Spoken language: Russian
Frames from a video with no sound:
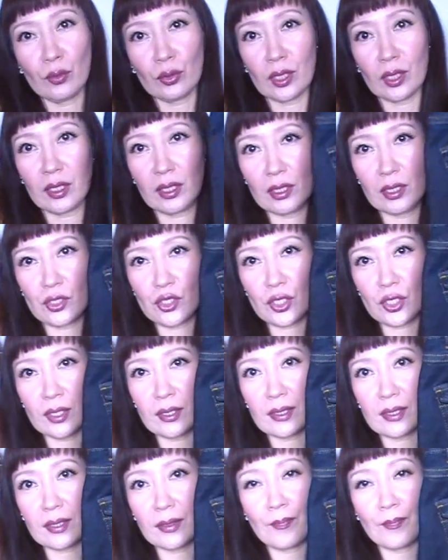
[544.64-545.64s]
вот такие
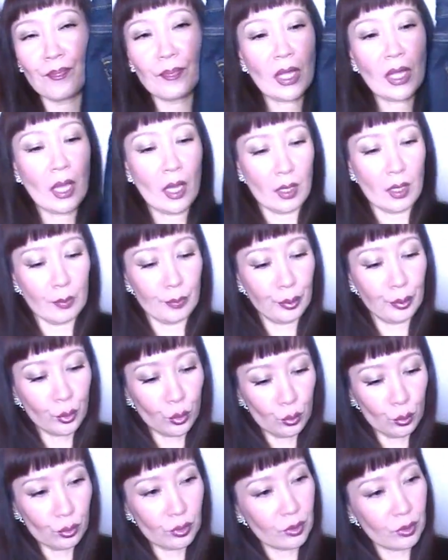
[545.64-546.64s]
джинсы
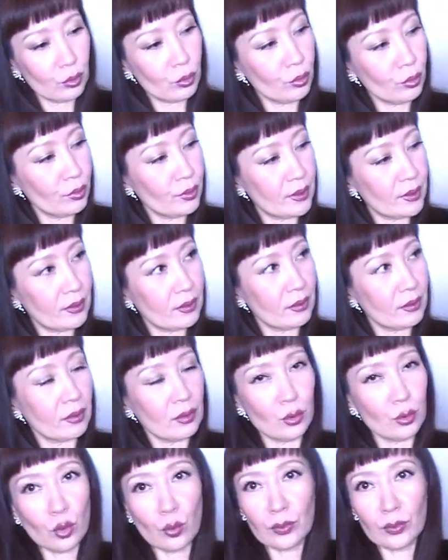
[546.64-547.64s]
брют, то есть э,
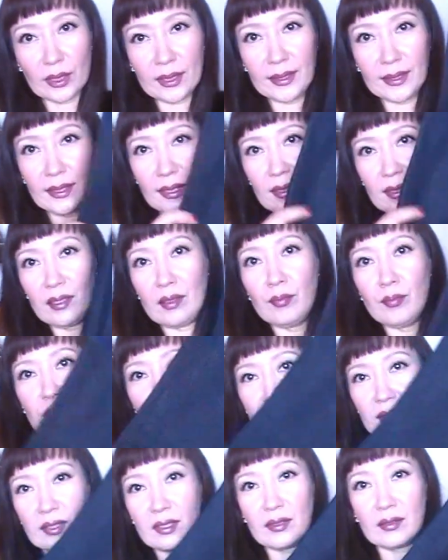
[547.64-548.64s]
темно-синие,
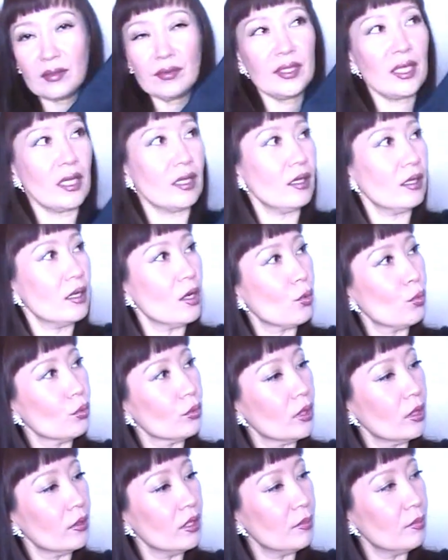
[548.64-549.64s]
без всякой
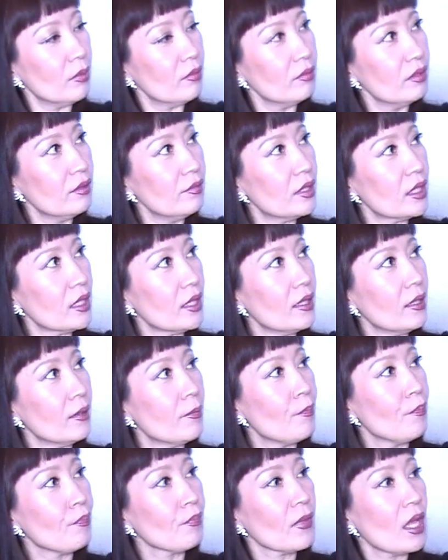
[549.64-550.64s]
какой-то либо
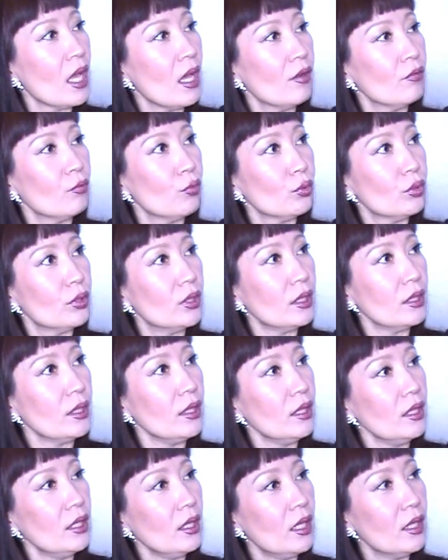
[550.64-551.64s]
выворки. Вот,
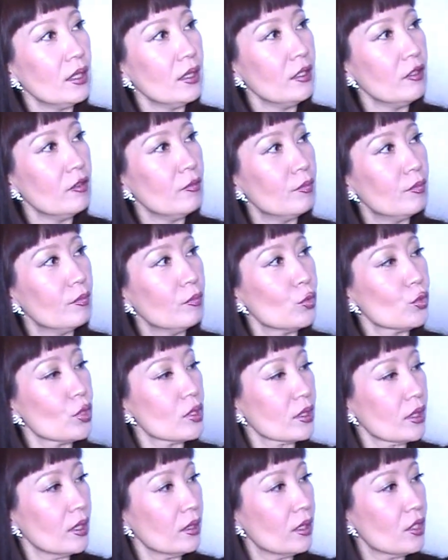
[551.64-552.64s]
и они, можно
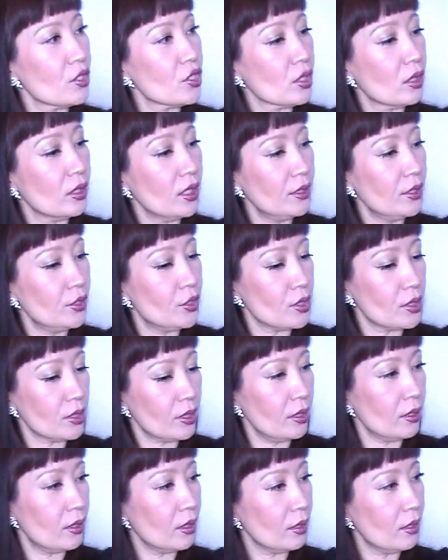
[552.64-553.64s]
сказать, даже
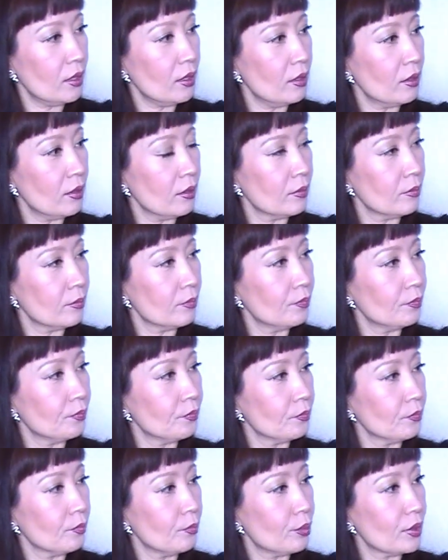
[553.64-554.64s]
классические такие
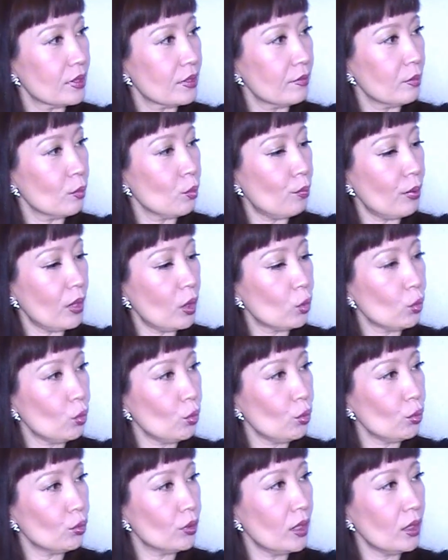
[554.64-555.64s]
по своему
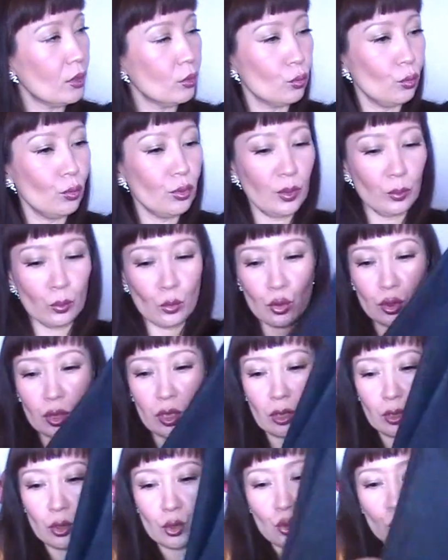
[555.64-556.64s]
покрою, да, но немножко
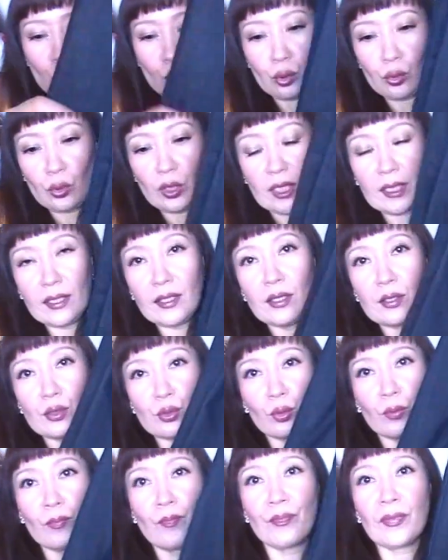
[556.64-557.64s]
клешеные к
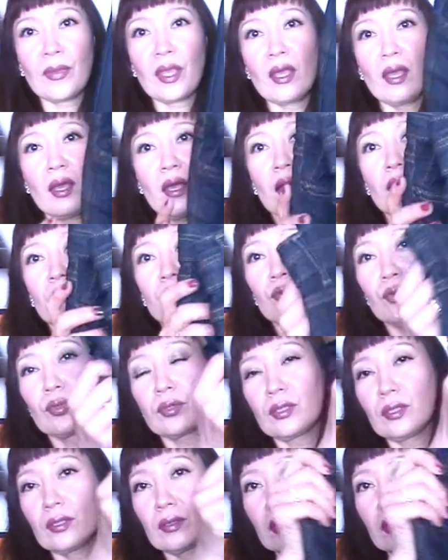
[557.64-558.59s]
низу. Вот.